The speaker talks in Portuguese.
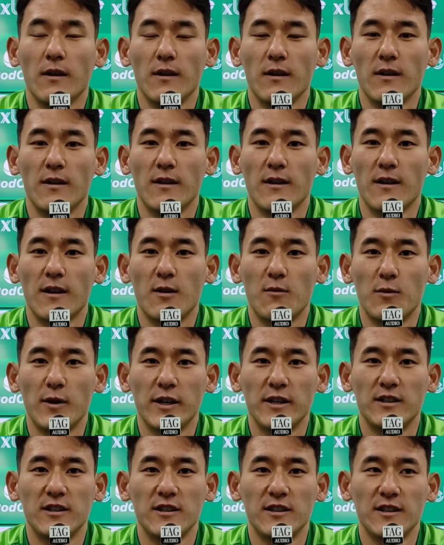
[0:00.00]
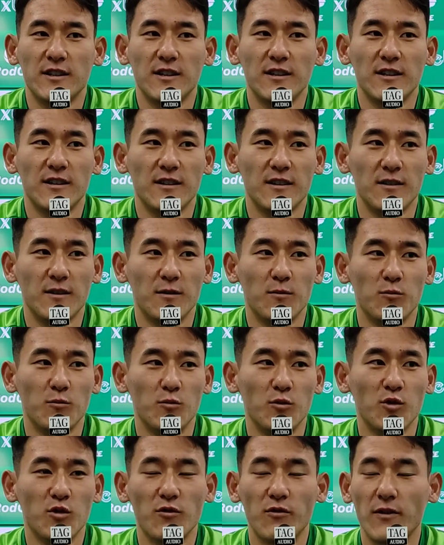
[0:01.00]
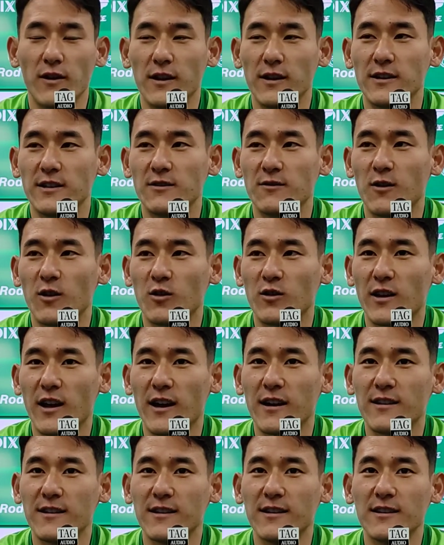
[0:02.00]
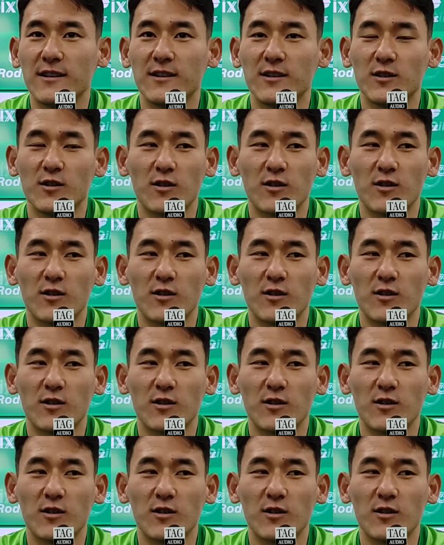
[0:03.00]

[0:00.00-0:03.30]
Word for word: É, realmente muito feliz de voltar, né?